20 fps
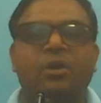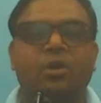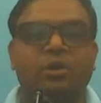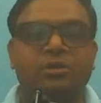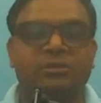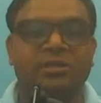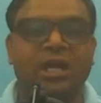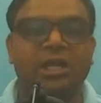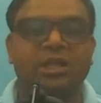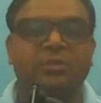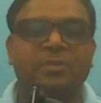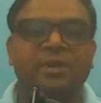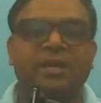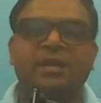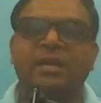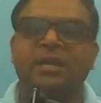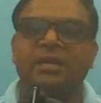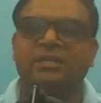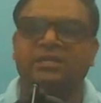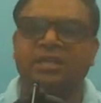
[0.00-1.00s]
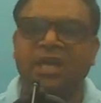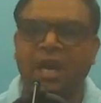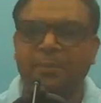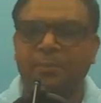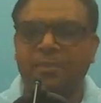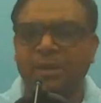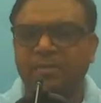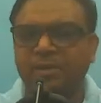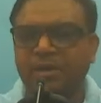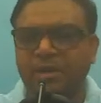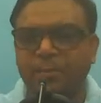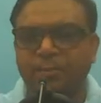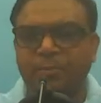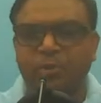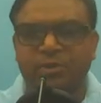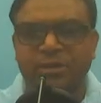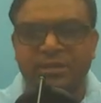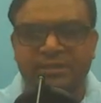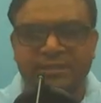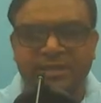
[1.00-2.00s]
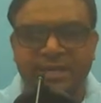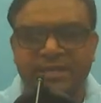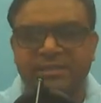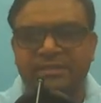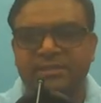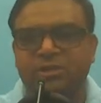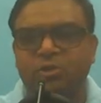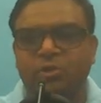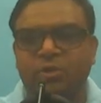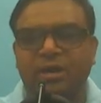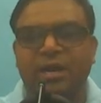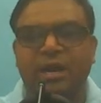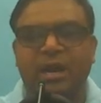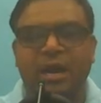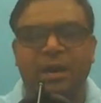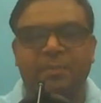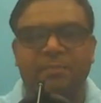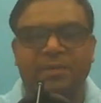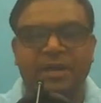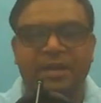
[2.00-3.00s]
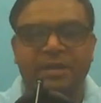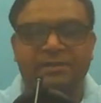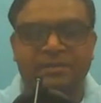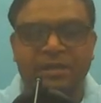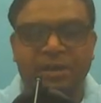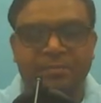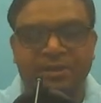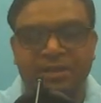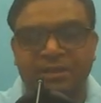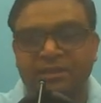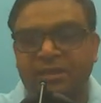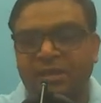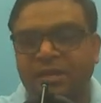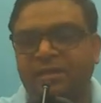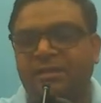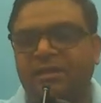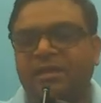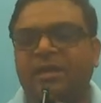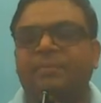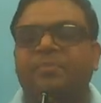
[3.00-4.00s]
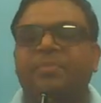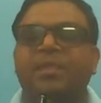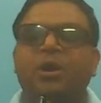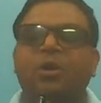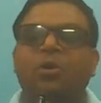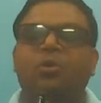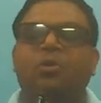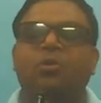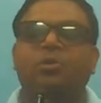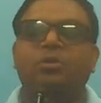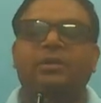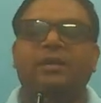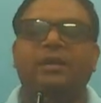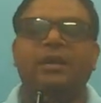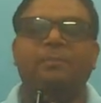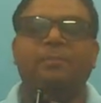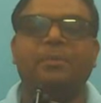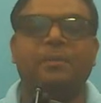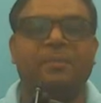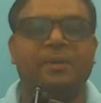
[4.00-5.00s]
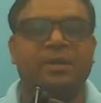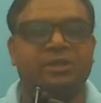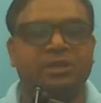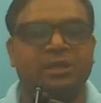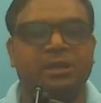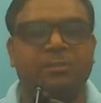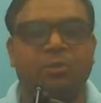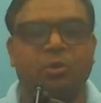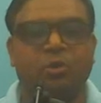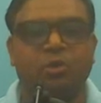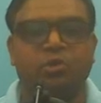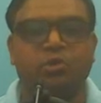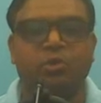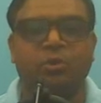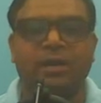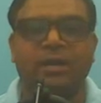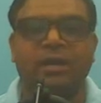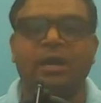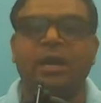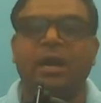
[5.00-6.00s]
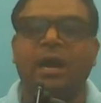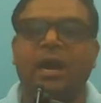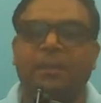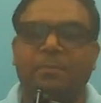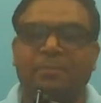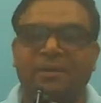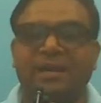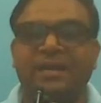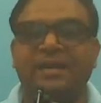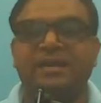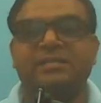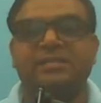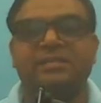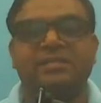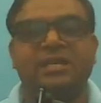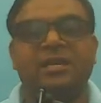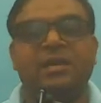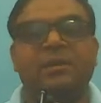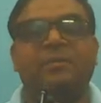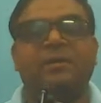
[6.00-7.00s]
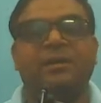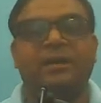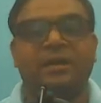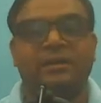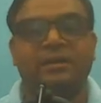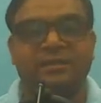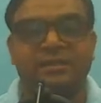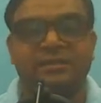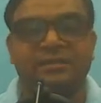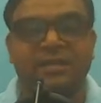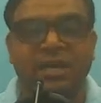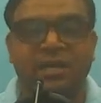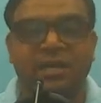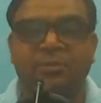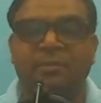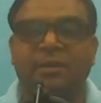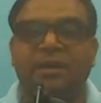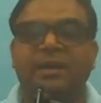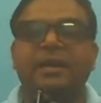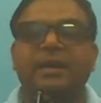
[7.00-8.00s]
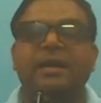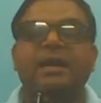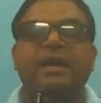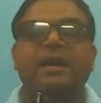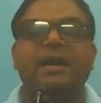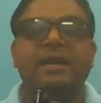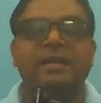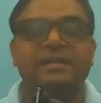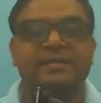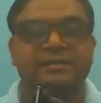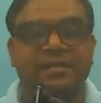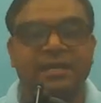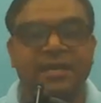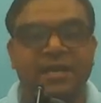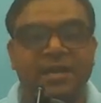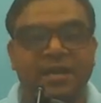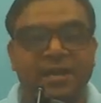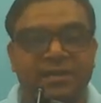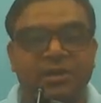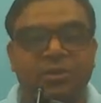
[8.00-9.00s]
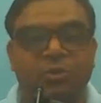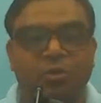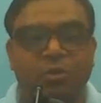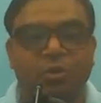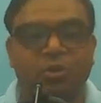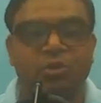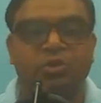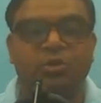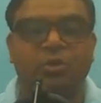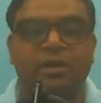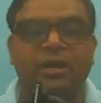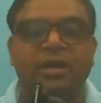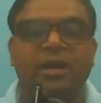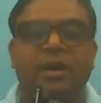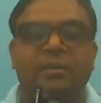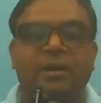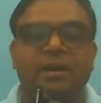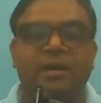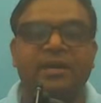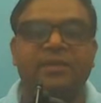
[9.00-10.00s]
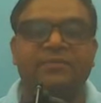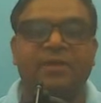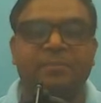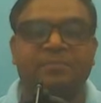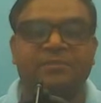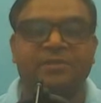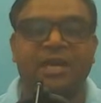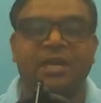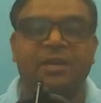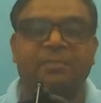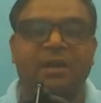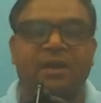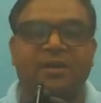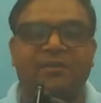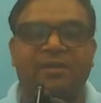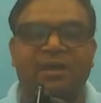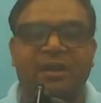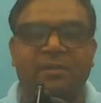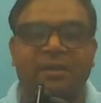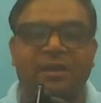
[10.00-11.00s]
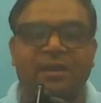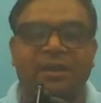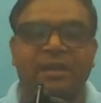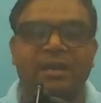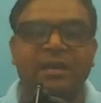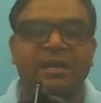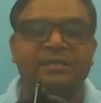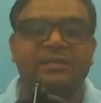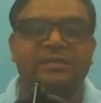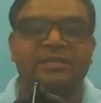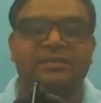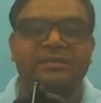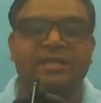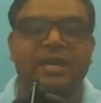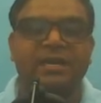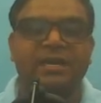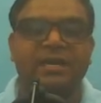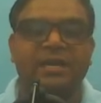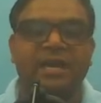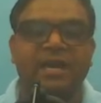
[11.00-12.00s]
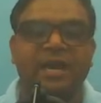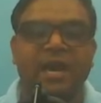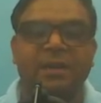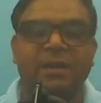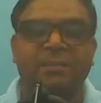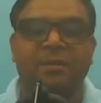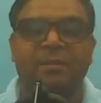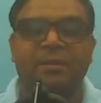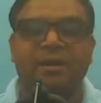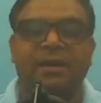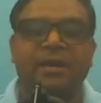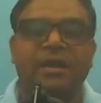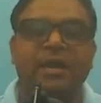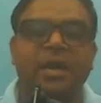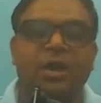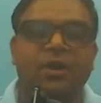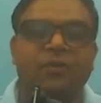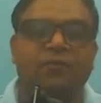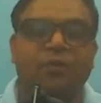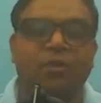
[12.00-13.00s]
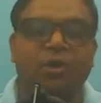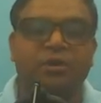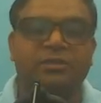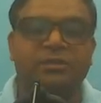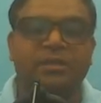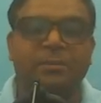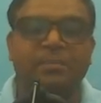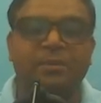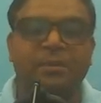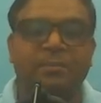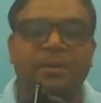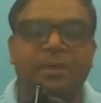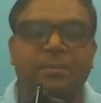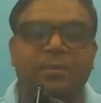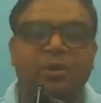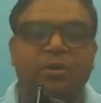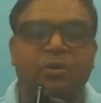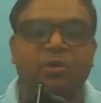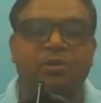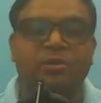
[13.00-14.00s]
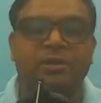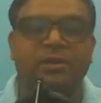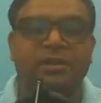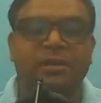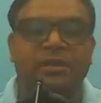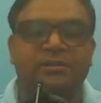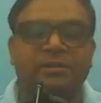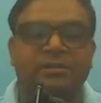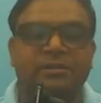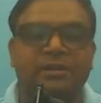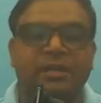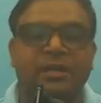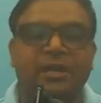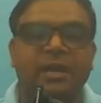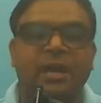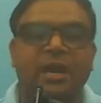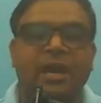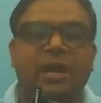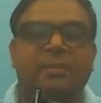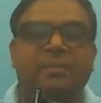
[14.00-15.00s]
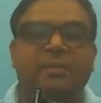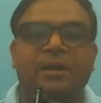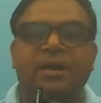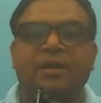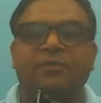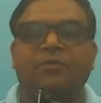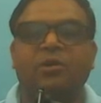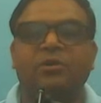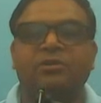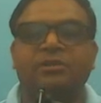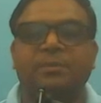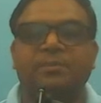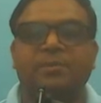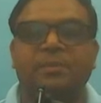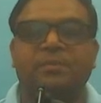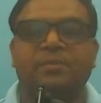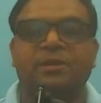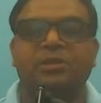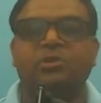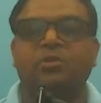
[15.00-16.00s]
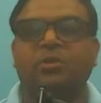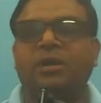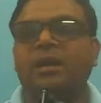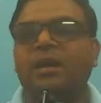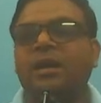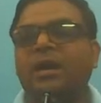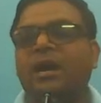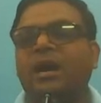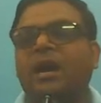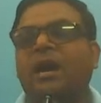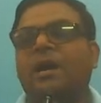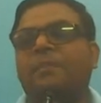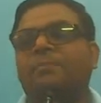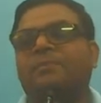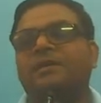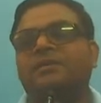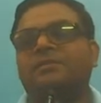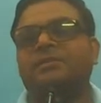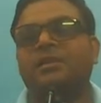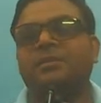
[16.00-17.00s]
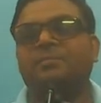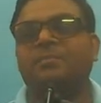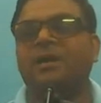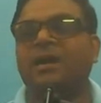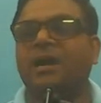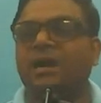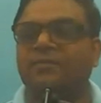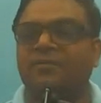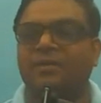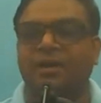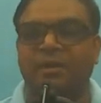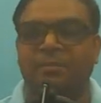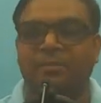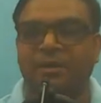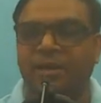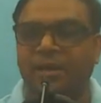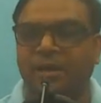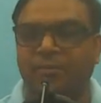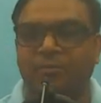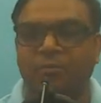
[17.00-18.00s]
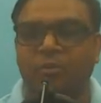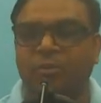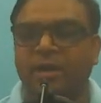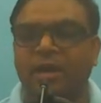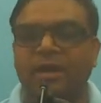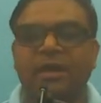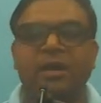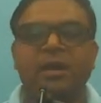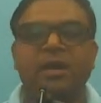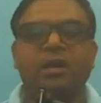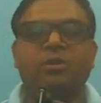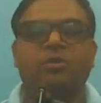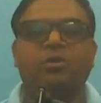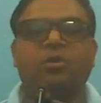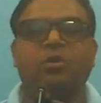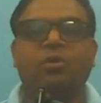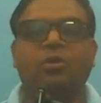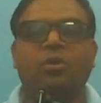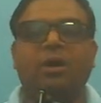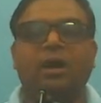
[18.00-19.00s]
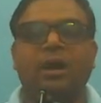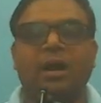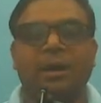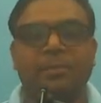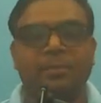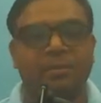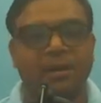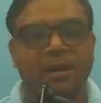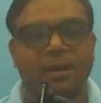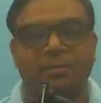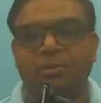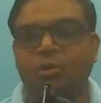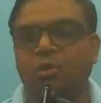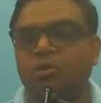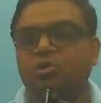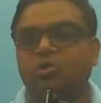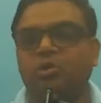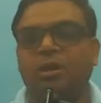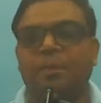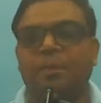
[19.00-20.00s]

और साथ में जहां पर भी कंप्यूटर साइंस जो है आपके एग्जाम के अंदर आती है उनकी प्रिपरेशन हम लोग जो हैं अपने इस चैनल पर कराते हैं साथ में इनसे रिलेटेड कोर्स जो है हमारी वेबसाइट पर अवेलेबल है जिसके लिए आप हमारे व्हाट्सएप नंबर पे कांटेक्ट कर सकते हैं हमारा व्हाट्सएप नंबर जो है आपके स्क्रीन पे अवेलेबल है ओके तो अब हम लोग जो है